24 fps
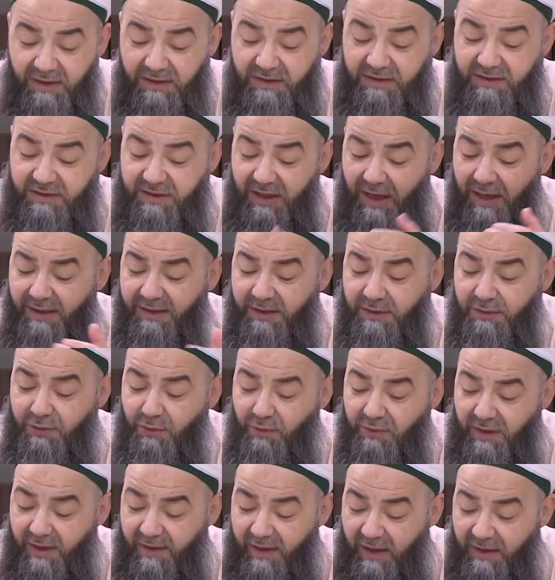inkar
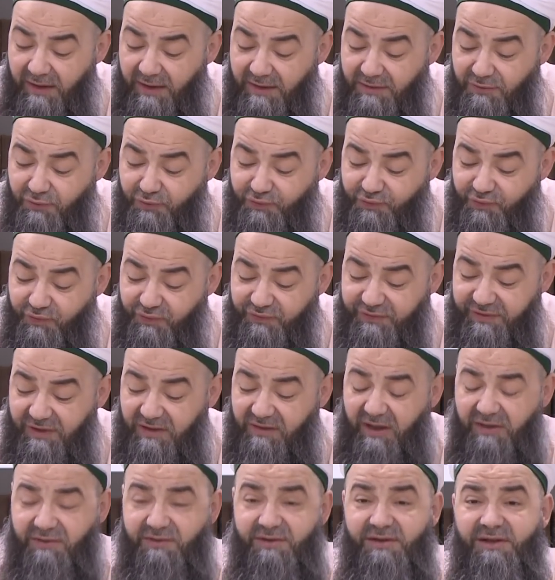ediyorlar. Alen nususil
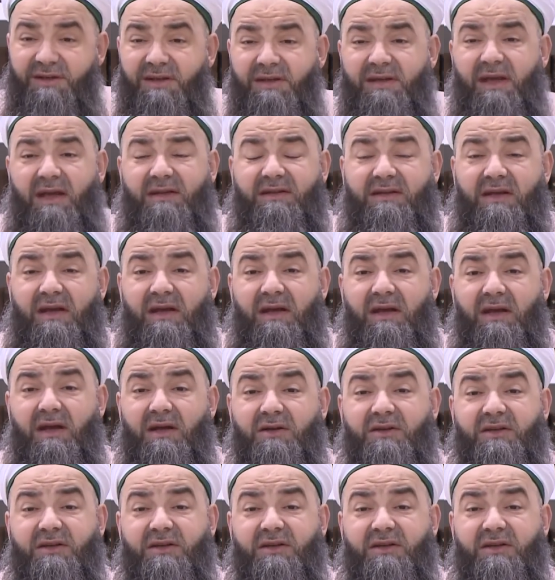kat'iyyeti.